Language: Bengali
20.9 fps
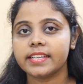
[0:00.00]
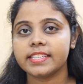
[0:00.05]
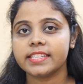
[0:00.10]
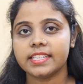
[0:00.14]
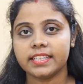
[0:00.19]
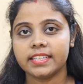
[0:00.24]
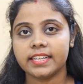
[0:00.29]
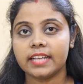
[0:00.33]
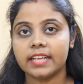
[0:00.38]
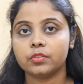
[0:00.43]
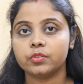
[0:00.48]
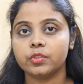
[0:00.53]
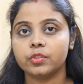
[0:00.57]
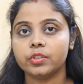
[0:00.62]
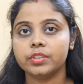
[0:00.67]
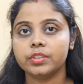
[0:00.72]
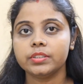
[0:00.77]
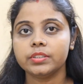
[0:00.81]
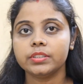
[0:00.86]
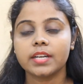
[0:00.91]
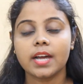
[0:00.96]
যাদের এতদিন
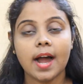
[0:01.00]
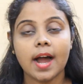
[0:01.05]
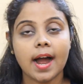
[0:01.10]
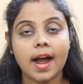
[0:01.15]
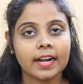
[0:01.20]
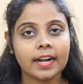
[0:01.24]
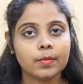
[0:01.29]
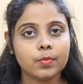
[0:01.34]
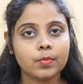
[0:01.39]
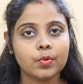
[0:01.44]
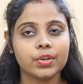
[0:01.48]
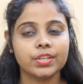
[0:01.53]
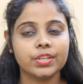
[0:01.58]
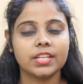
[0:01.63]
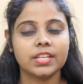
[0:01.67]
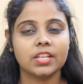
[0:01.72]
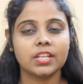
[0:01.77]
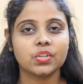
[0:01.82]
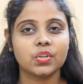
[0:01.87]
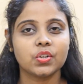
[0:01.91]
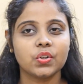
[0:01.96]
খারাপ হয়ে
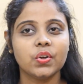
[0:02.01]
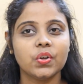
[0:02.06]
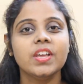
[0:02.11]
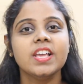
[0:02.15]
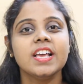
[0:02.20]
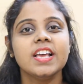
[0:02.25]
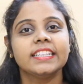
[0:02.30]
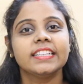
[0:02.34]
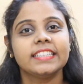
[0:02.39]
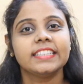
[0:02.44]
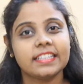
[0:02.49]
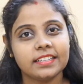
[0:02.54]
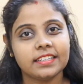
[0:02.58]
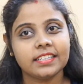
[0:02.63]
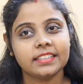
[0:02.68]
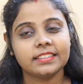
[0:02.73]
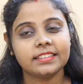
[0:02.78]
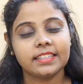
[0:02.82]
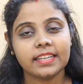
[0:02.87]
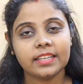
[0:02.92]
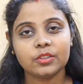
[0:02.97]
যাচ্ছিল তাদের
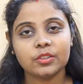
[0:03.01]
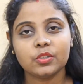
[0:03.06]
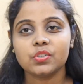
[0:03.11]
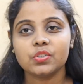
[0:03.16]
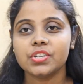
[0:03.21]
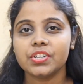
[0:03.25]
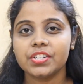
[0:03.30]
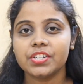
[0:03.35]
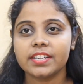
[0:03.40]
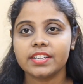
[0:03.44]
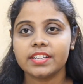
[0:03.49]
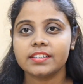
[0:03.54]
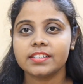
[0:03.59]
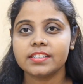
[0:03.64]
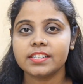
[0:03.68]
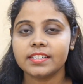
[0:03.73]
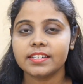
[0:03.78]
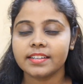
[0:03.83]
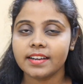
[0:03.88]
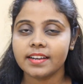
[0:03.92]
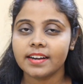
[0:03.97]
সাথে কিন্তু
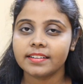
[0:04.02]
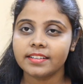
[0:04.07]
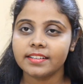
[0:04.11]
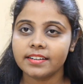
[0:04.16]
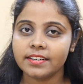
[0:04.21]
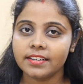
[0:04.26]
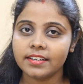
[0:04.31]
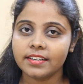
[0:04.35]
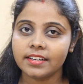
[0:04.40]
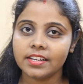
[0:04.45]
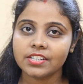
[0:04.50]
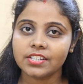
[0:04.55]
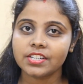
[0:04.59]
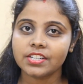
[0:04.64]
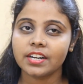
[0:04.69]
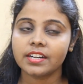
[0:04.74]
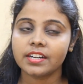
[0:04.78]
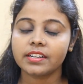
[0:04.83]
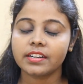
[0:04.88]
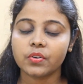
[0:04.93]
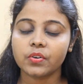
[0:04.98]
সিনিয়রদের
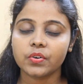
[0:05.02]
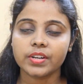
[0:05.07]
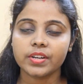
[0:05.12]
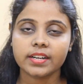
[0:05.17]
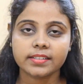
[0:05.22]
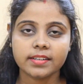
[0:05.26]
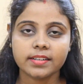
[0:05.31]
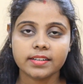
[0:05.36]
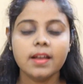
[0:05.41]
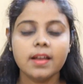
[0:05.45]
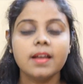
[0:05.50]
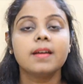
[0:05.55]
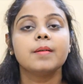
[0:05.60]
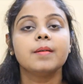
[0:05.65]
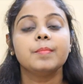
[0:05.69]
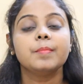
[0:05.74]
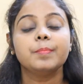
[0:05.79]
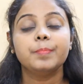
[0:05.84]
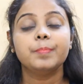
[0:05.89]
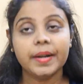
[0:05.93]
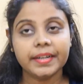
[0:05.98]
রিলেশনটা অনেকটা
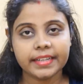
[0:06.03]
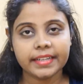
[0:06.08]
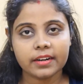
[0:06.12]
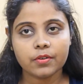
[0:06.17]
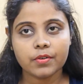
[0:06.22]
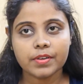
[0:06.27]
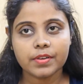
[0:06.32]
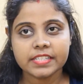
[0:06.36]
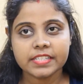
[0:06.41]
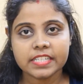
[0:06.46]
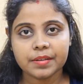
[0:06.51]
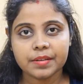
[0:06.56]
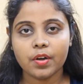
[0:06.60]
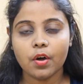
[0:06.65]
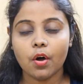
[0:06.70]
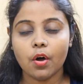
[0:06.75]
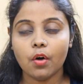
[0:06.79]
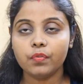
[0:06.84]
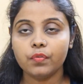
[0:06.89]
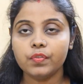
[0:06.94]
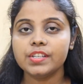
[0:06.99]
বেটার হয়ে যাবে
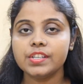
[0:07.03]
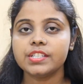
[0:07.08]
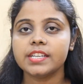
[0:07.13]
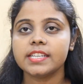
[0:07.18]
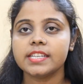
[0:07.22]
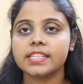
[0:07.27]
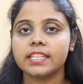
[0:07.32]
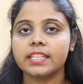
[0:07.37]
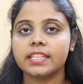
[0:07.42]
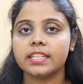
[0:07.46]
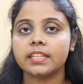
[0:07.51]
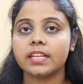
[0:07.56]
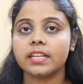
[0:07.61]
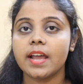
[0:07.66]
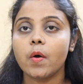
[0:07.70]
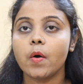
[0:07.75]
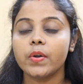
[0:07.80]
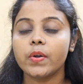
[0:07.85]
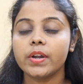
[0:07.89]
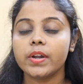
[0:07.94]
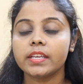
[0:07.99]
অফিসে যাদের
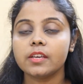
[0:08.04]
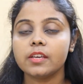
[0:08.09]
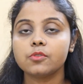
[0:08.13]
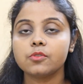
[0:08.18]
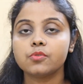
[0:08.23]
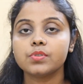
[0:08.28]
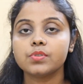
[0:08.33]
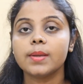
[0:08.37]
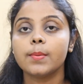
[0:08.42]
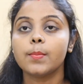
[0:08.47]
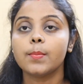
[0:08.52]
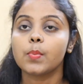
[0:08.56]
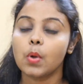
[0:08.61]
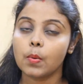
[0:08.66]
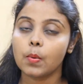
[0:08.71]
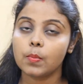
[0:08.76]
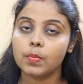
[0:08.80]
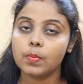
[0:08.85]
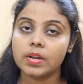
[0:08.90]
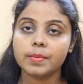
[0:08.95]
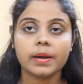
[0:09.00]
অনেক কিছু নিয়ে
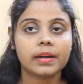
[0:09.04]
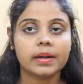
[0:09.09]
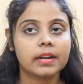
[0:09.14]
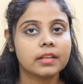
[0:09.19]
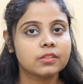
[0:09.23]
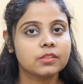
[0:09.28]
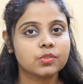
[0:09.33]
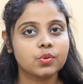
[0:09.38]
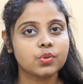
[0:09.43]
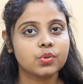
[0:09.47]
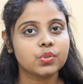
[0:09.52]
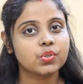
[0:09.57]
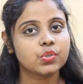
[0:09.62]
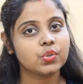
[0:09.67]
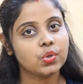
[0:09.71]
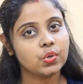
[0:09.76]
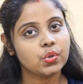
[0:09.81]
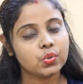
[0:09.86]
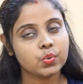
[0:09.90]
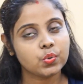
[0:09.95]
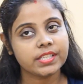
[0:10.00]
প্রবলেম অ্যারাইজ করছিল
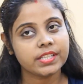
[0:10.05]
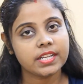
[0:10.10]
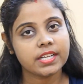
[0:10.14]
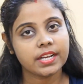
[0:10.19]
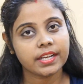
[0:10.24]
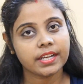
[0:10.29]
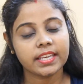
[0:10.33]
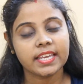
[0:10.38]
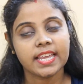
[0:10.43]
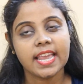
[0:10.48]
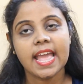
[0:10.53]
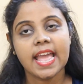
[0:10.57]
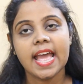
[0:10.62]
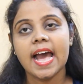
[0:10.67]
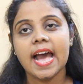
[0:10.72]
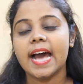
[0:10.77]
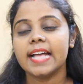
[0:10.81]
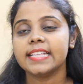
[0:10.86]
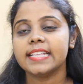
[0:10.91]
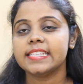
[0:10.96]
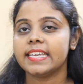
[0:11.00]
টুকিটাকি
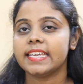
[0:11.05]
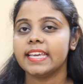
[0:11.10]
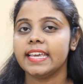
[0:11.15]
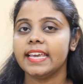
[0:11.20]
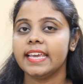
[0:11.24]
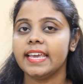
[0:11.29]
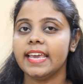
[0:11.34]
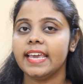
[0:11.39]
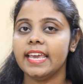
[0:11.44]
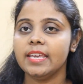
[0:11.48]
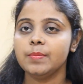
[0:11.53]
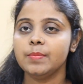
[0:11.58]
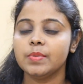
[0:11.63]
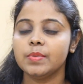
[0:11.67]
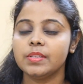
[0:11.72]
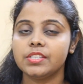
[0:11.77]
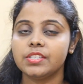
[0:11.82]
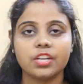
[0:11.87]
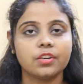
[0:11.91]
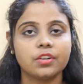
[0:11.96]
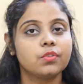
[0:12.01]
আজকে এই
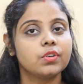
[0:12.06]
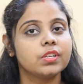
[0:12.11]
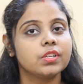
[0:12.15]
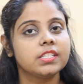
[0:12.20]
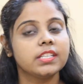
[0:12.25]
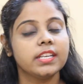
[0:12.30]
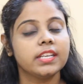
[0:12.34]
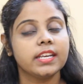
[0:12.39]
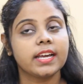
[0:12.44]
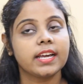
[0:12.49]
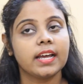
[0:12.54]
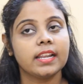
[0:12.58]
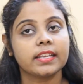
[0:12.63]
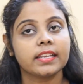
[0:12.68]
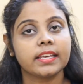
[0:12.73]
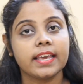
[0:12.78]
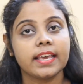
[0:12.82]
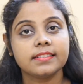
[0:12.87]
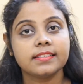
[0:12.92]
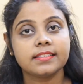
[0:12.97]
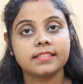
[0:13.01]
মিস্টেক হচ্ছে
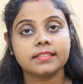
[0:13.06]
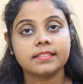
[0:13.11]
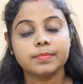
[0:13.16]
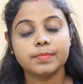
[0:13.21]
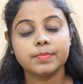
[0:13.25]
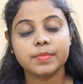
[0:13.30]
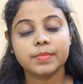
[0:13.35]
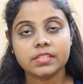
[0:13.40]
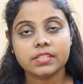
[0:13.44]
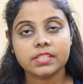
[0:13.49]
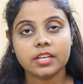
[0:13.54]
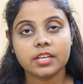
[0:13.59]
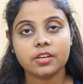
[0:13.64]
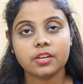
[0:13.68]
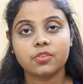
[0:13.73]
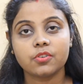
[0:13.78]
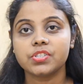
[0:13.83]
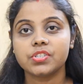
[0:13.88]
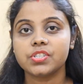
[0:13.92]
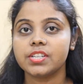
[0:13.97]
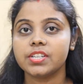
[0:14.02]
কালকে এই মিস্টেক
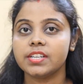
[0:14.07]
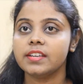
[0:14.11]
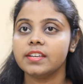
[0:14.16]
হচ্ছে